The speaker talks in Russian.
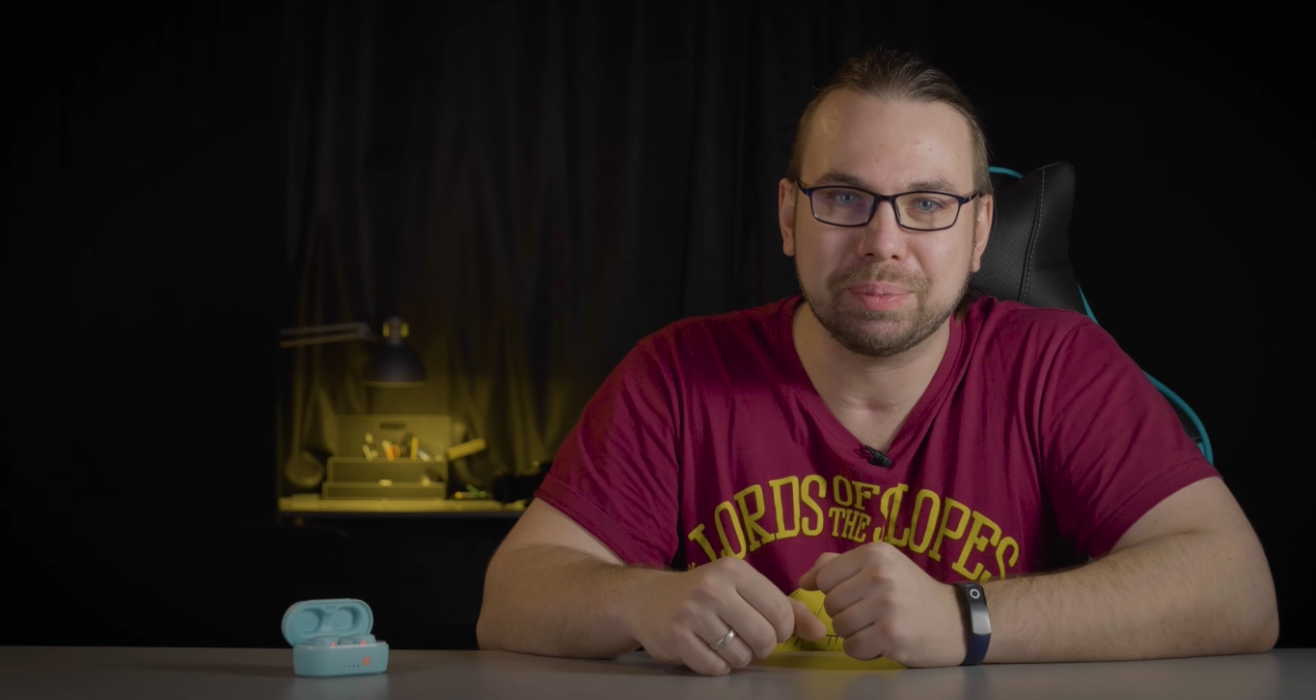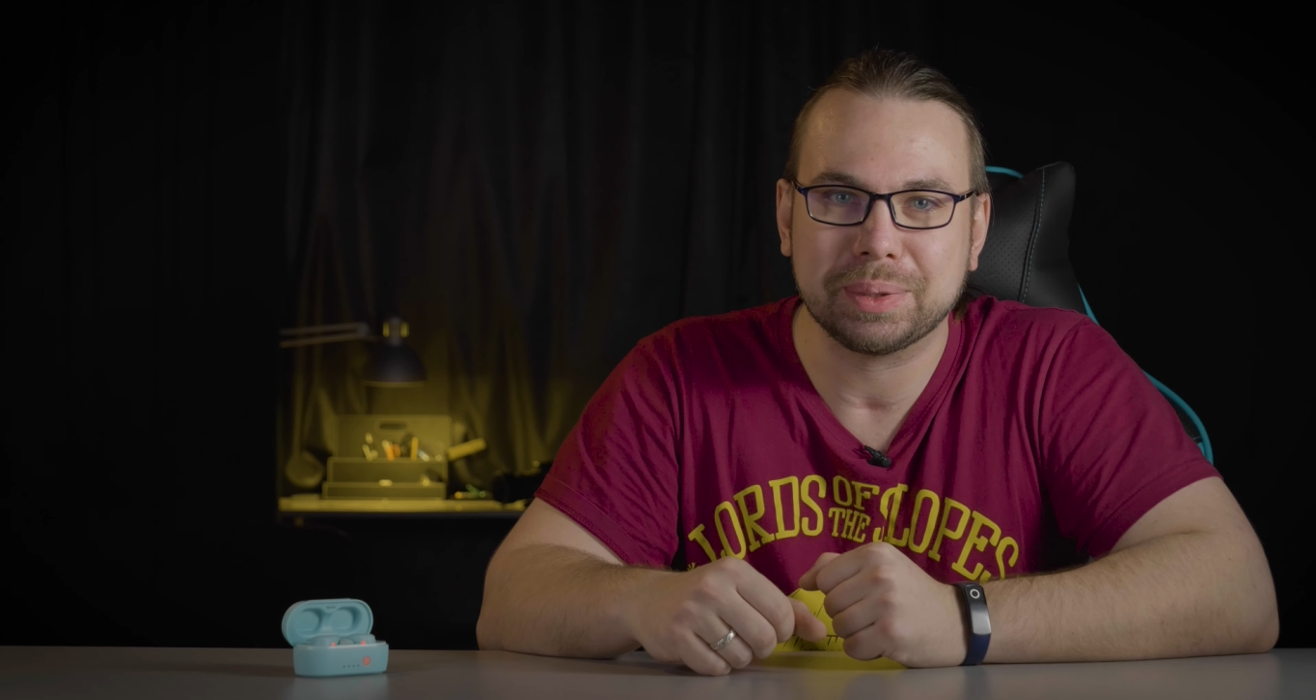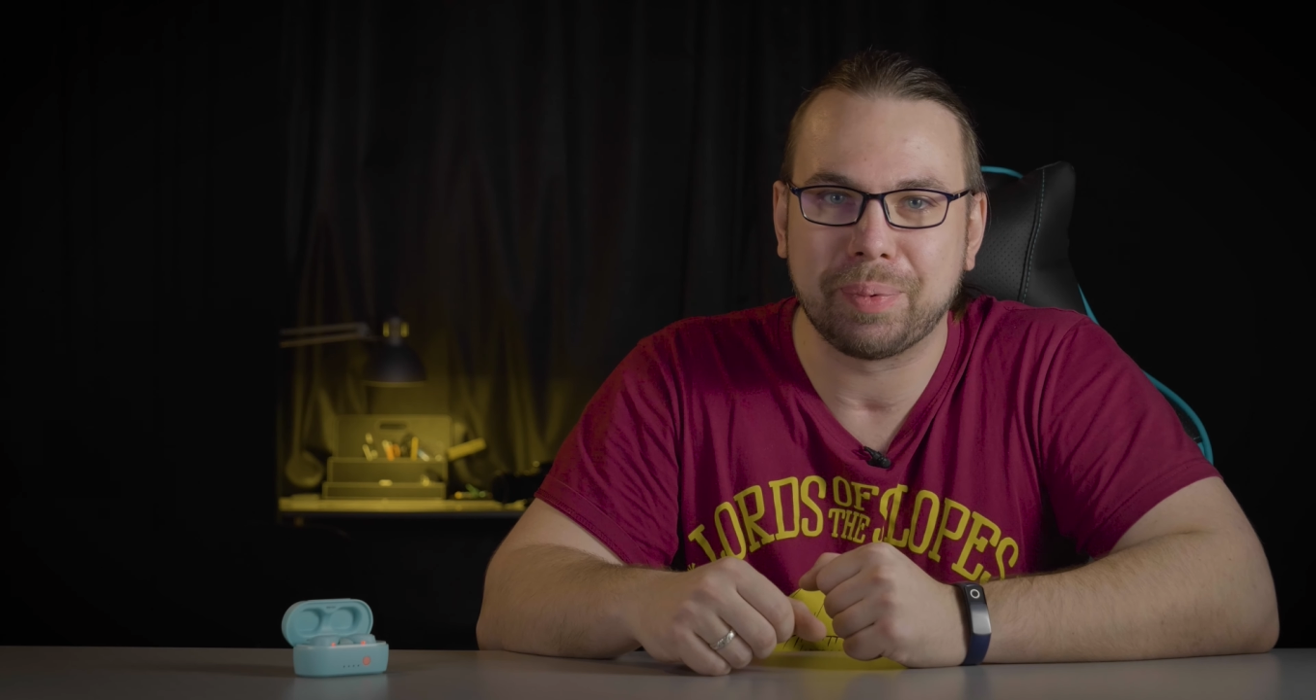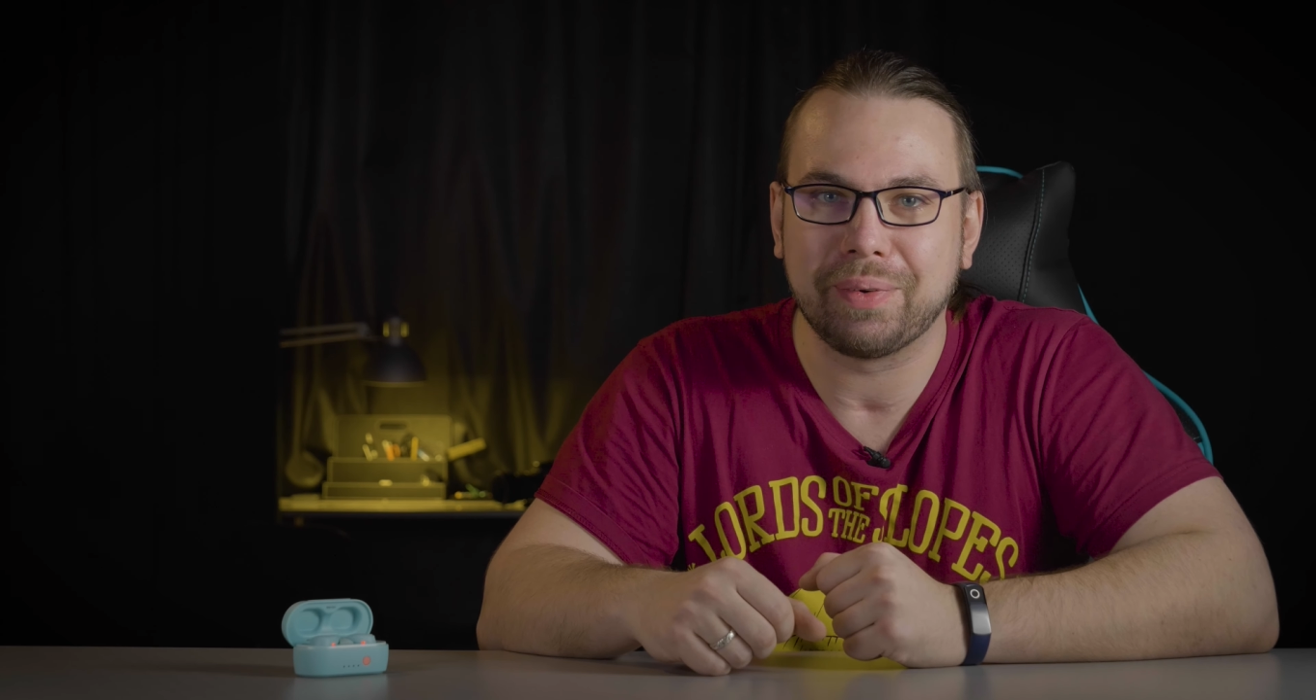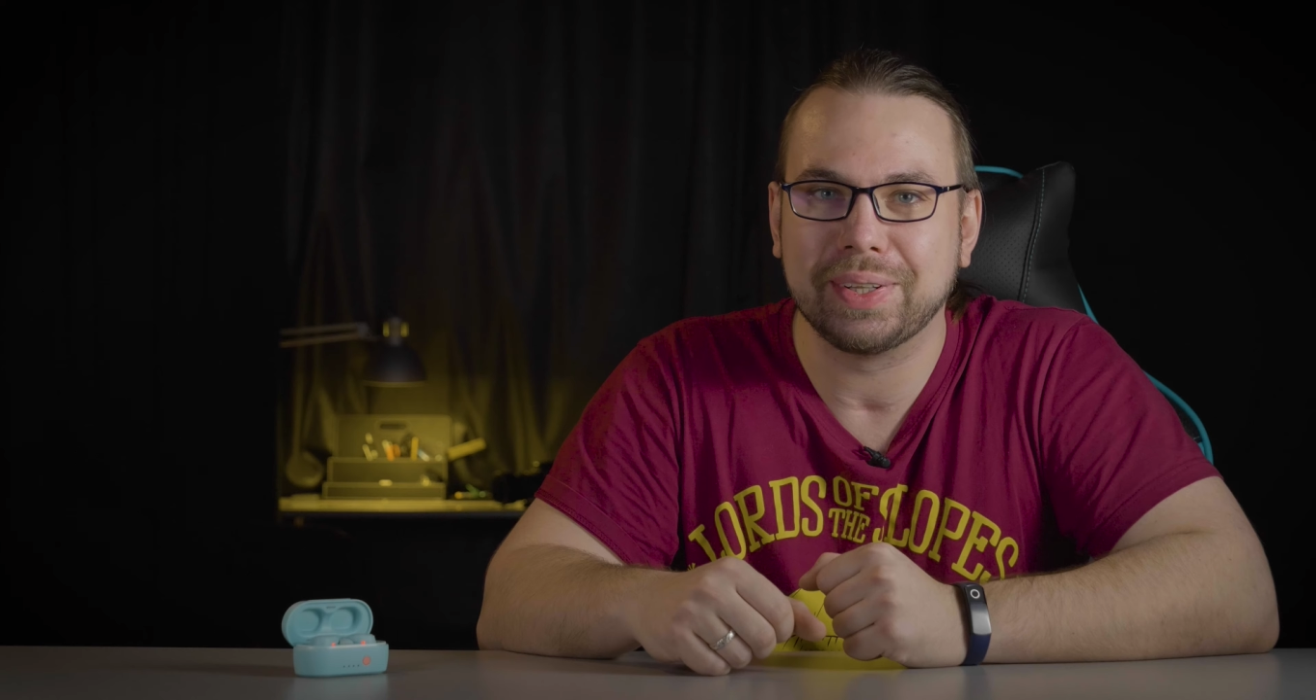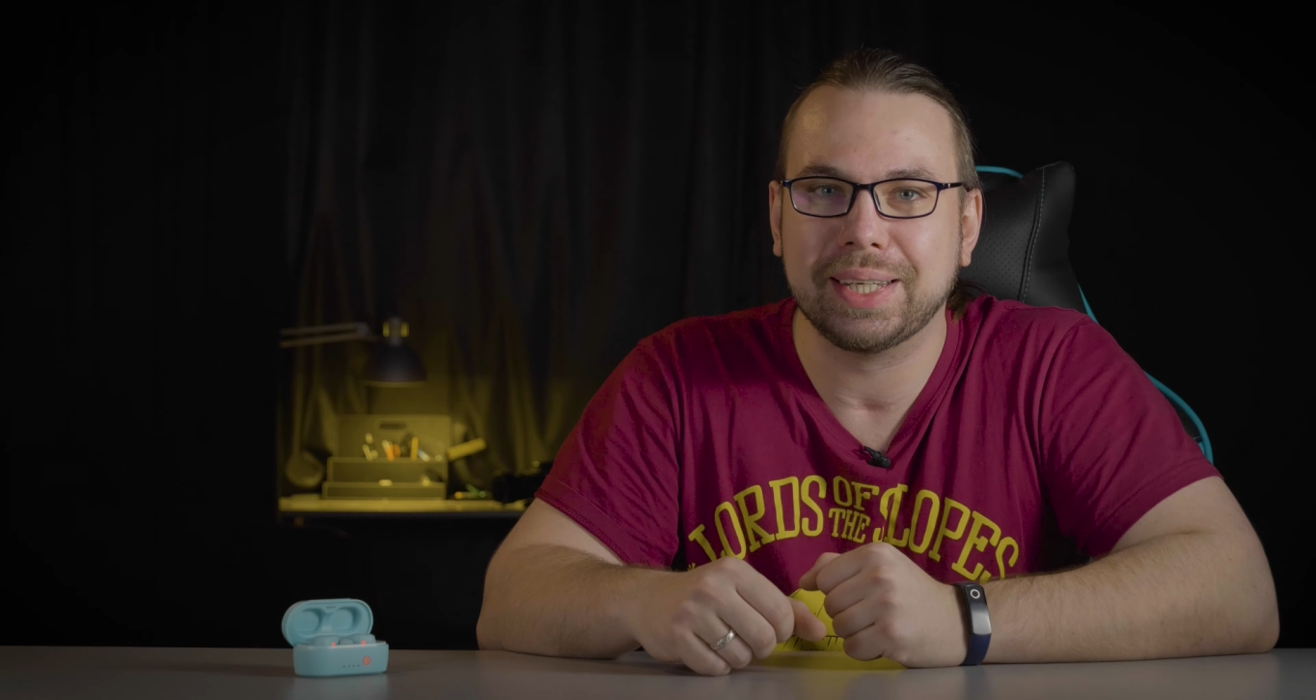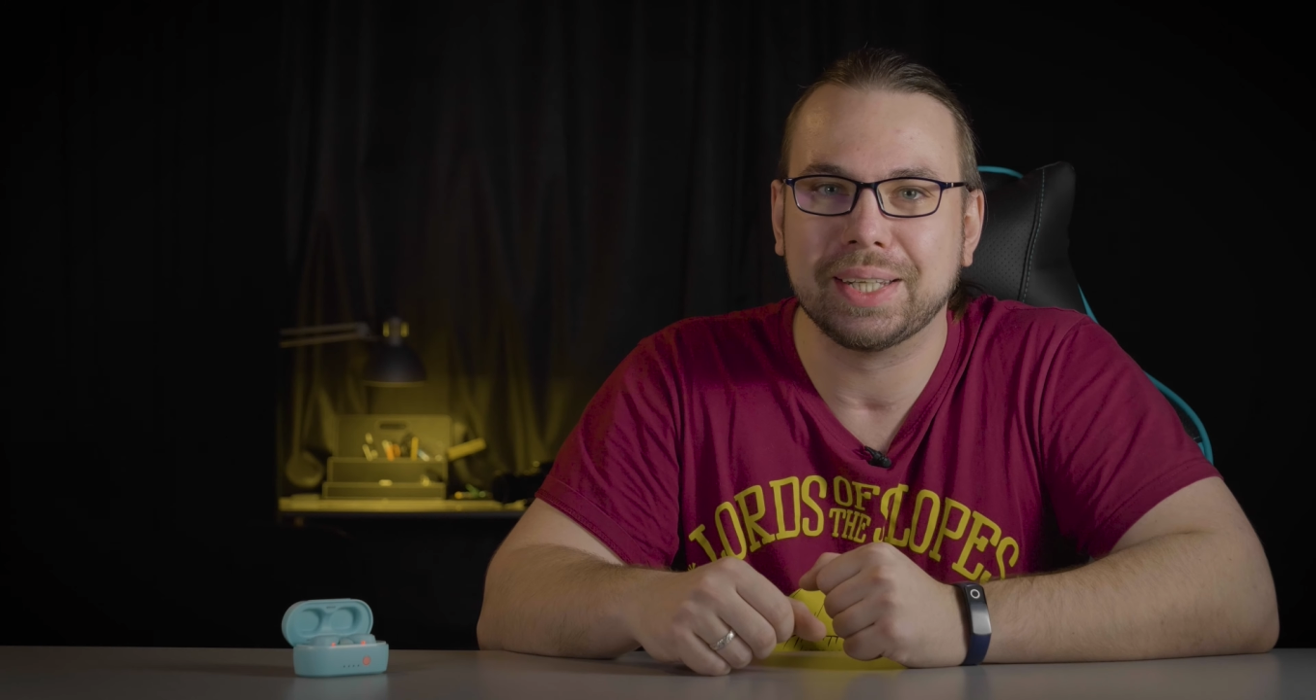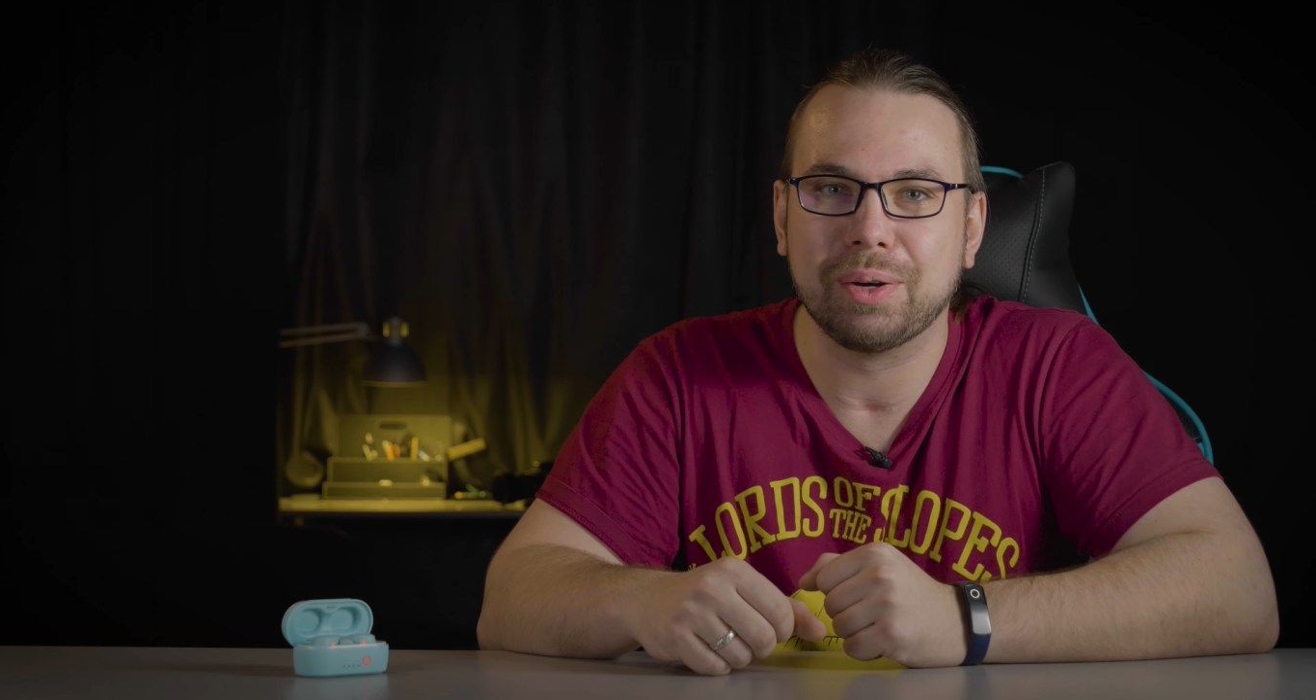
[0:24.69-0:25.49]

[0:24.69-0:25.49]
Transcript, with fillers: беспроводные